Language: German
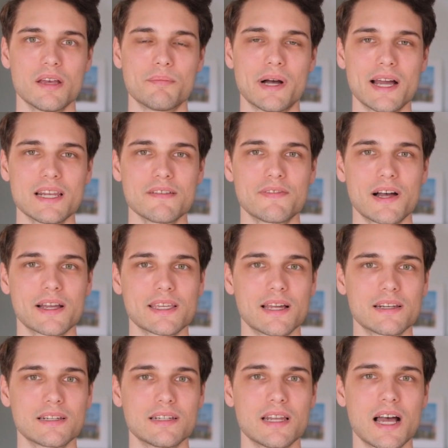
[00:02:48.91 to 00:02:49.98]
Beide
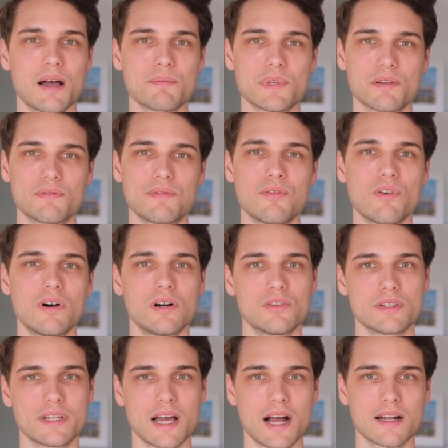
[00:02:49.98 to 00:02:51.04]
Varianten haben hier Vor-
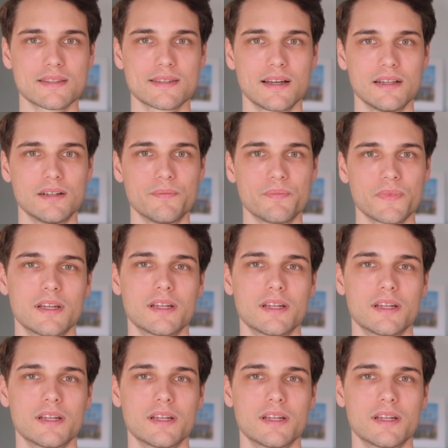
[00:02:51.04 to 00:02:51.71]
und Nachteile.